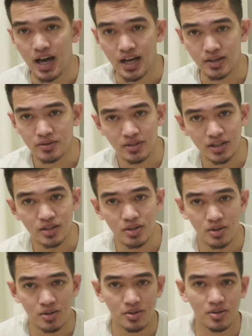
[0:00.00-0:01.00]
araw na
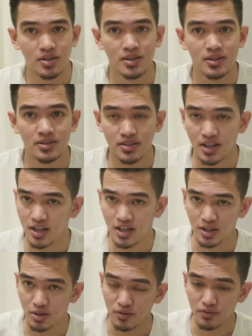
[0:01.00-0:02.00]
ito, sa
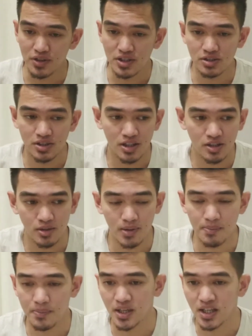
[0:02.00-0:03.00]
itong video na ito,
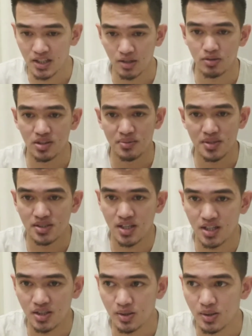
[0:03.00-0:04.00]
ipapakita ko naman sa
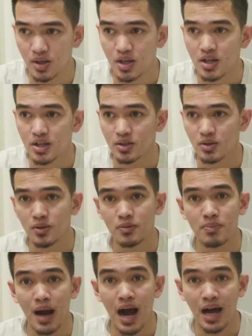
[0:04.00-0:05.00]
inyo
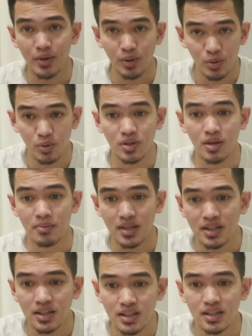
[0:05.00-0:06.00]
kung paano ko
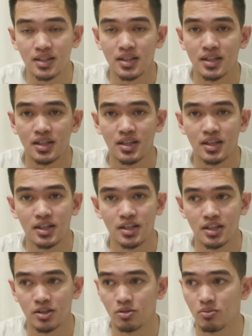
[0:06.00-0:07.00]
gamitin
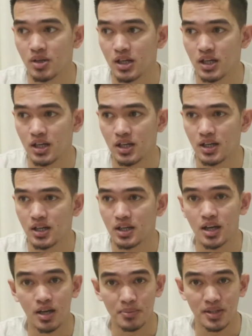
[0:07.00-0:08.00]
itong mga
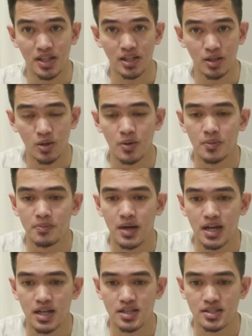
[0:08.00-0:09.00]
kagamitan ko
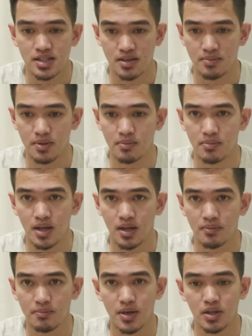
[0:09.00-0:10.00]
para sa
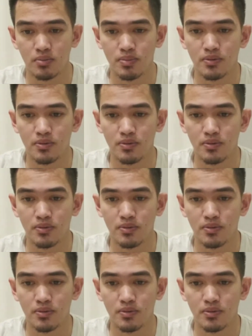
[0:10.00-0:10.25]
pag-vlog. Pero